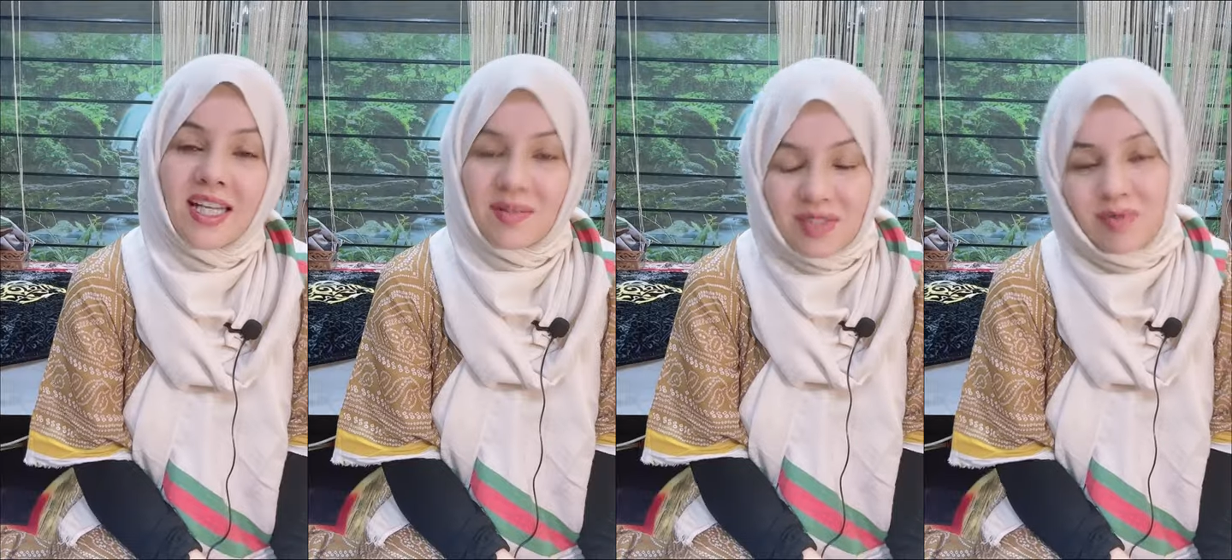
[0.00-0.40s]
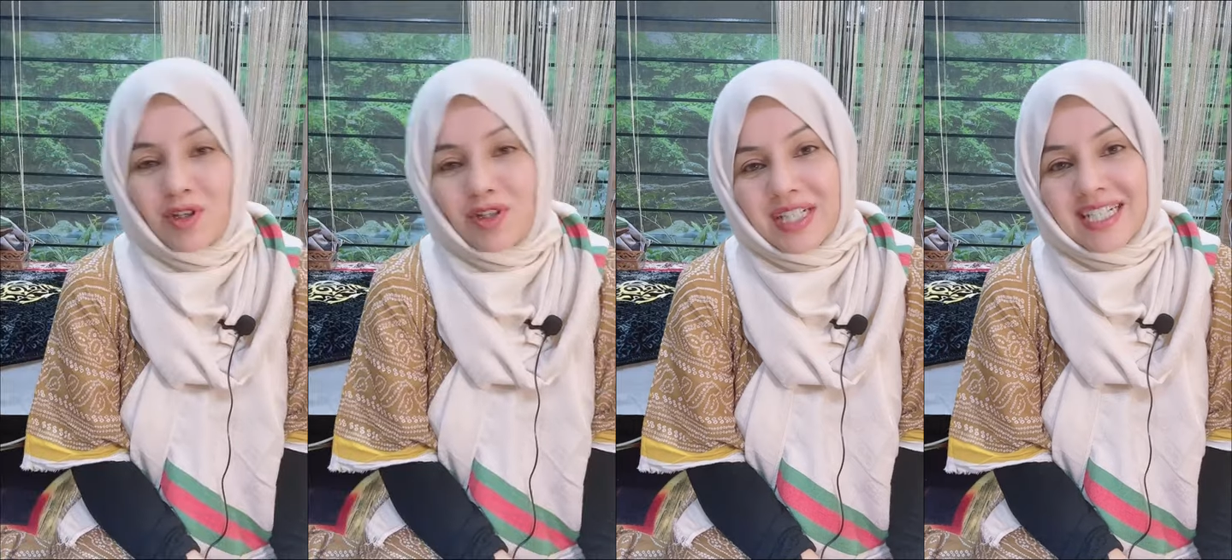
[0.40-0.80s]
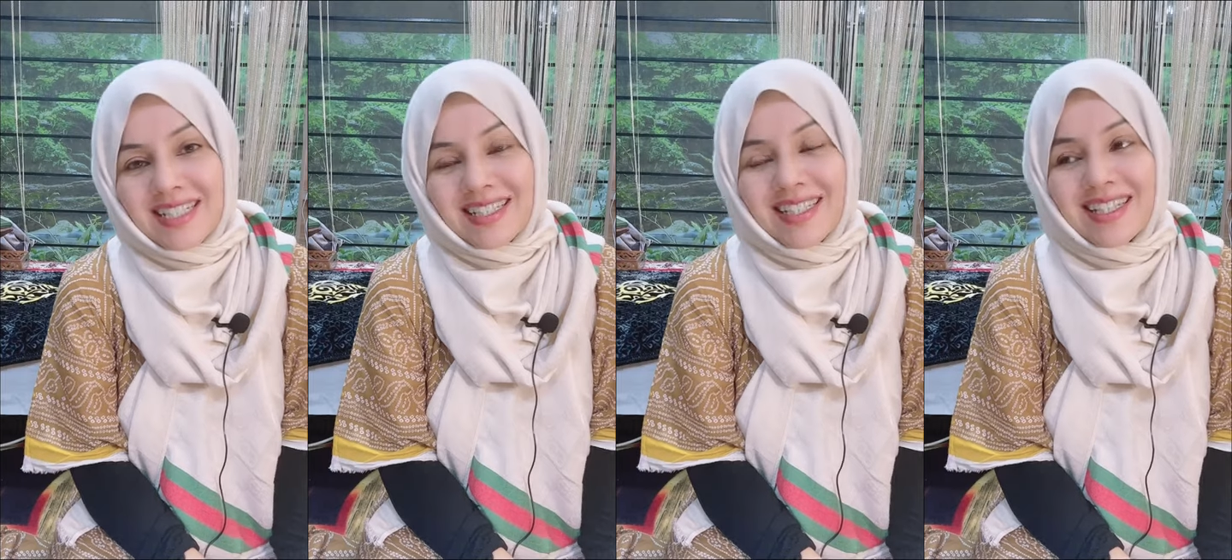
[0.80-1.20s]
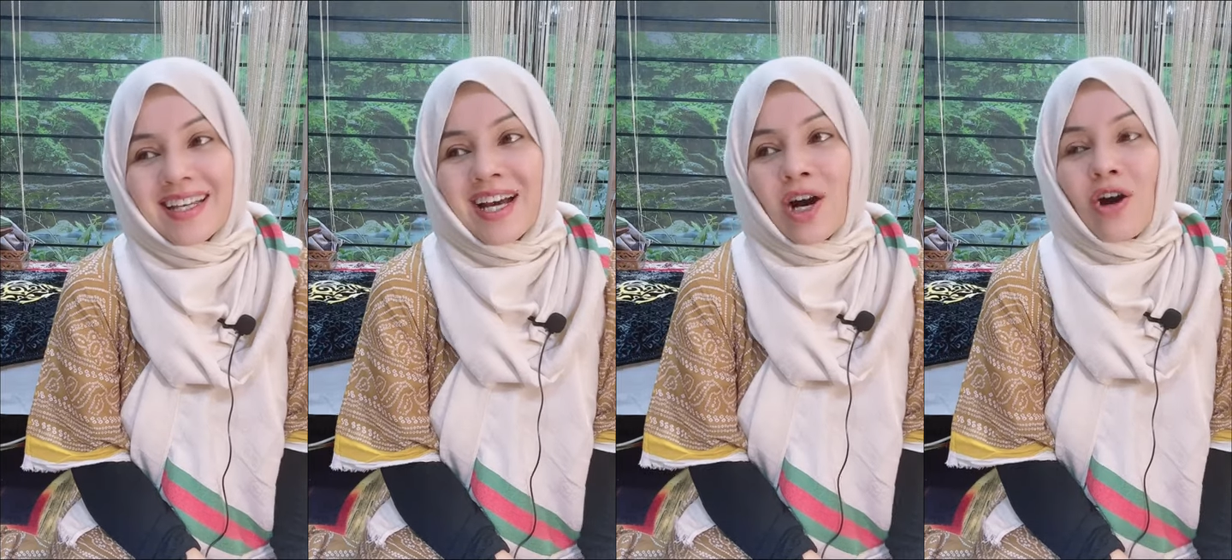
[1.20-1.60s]
हैं हमसे भी ऑर्डर कर सकते
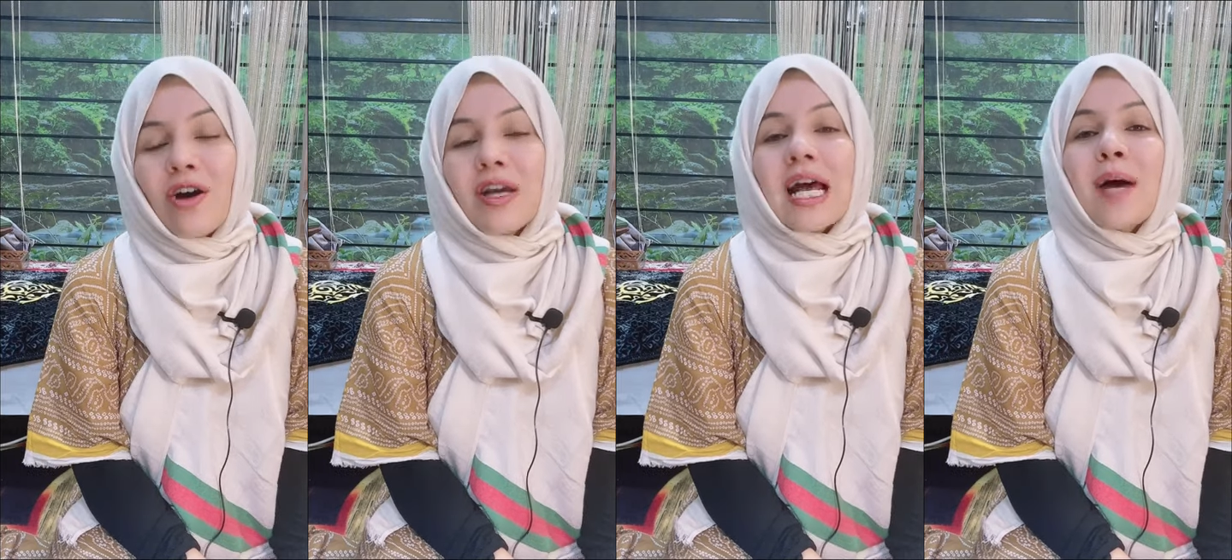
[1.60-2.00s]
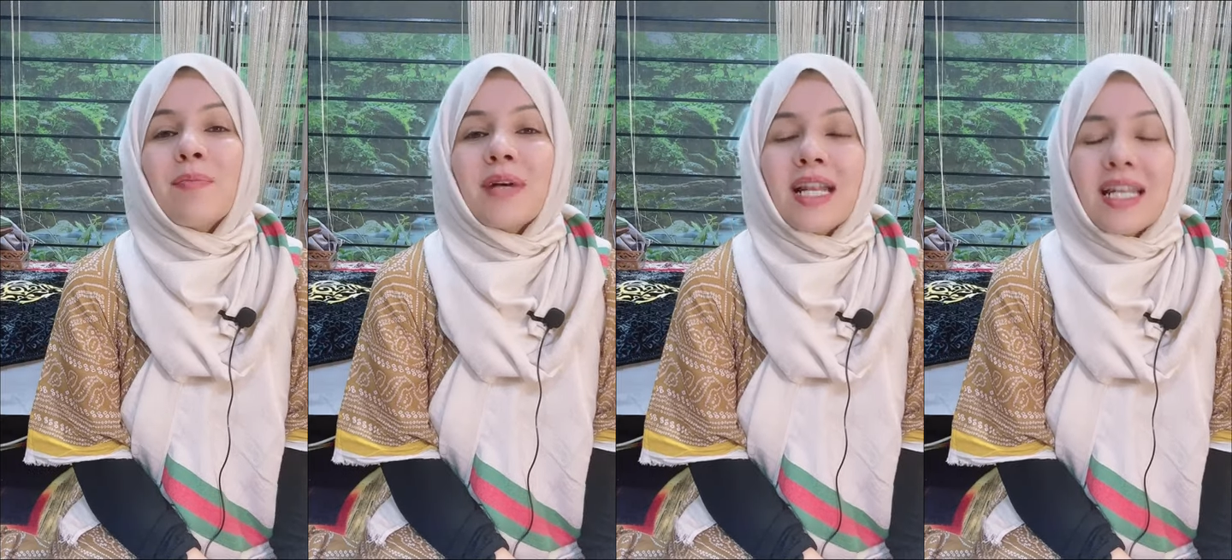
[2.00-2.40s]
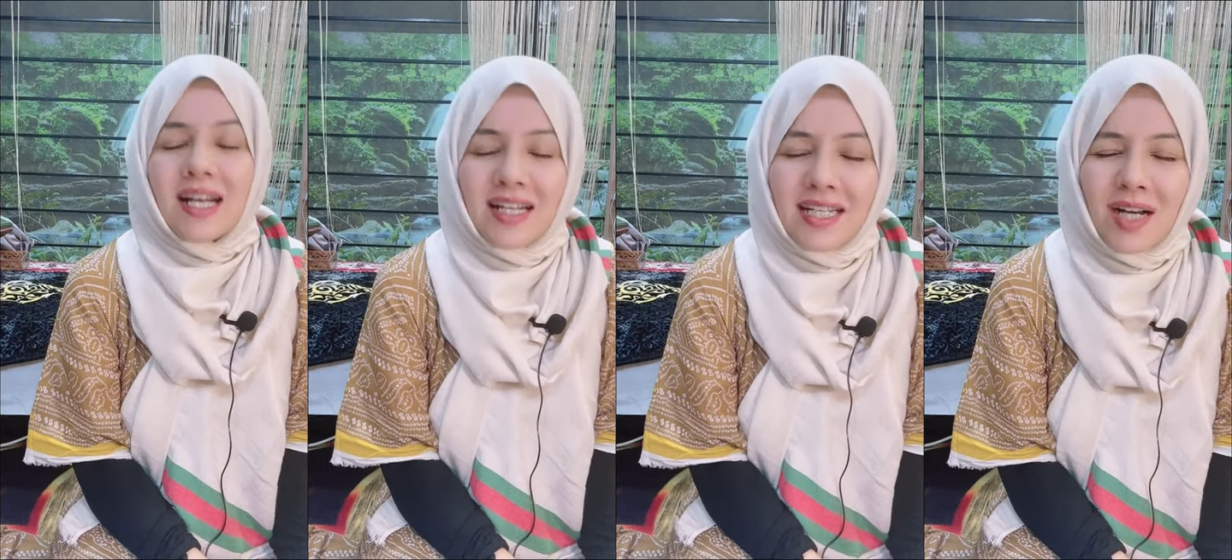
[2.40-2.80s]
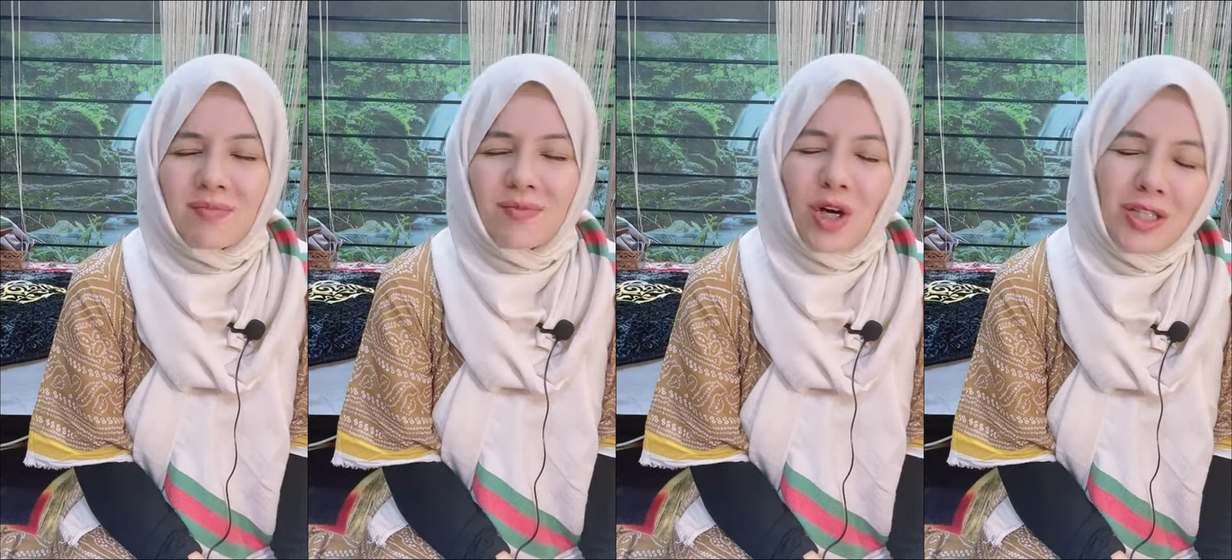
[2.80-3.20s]
हैं और आप अल्लाह का
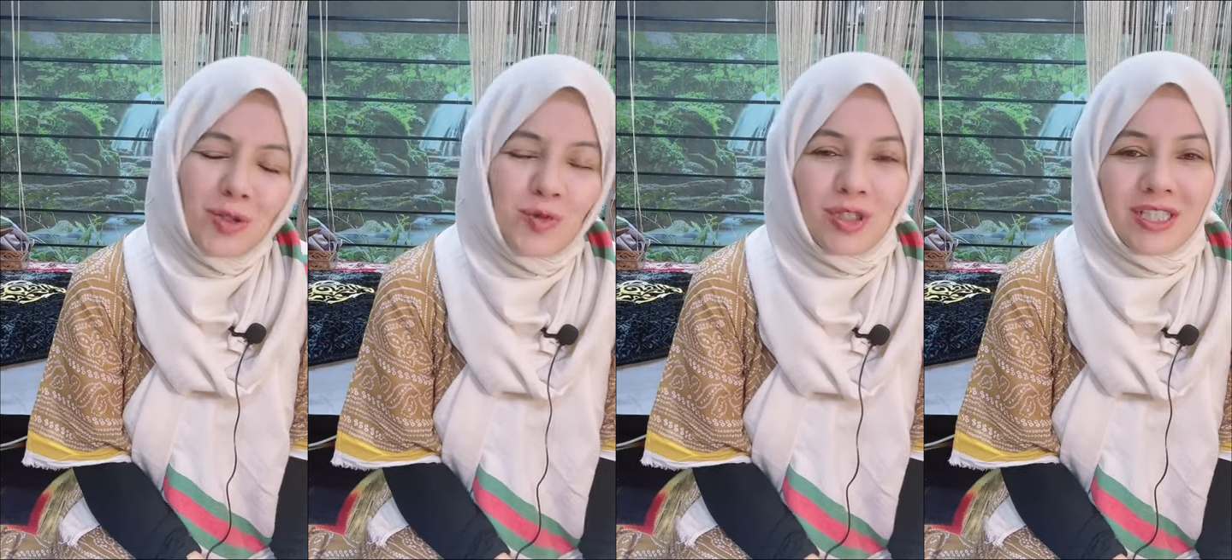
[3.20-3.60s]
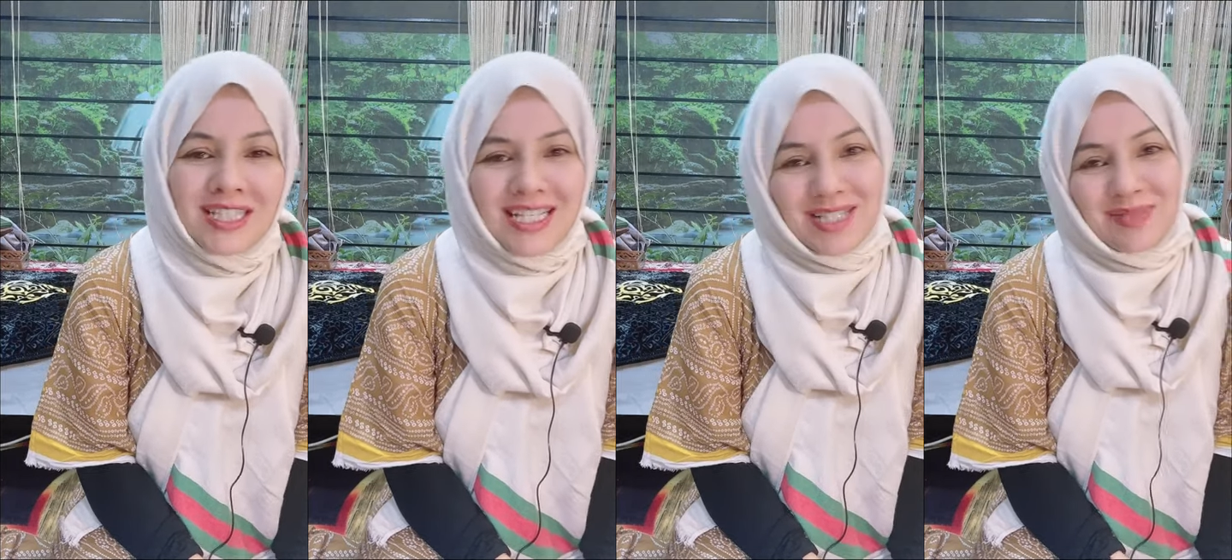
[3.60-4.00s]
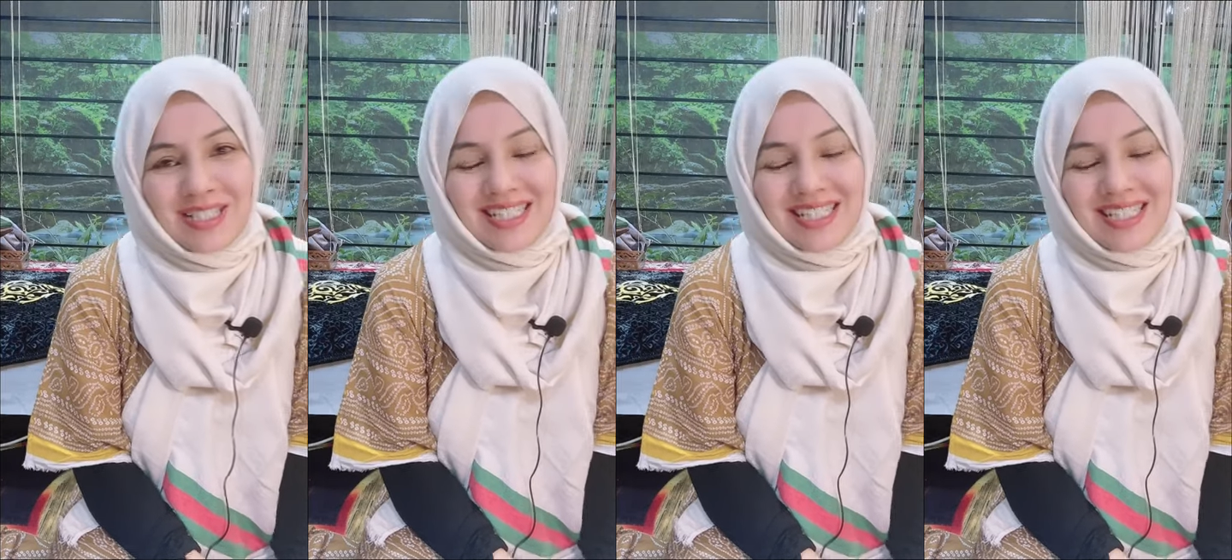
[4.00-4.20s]
नाम बहुत खूबसूरत अंदाज में लिख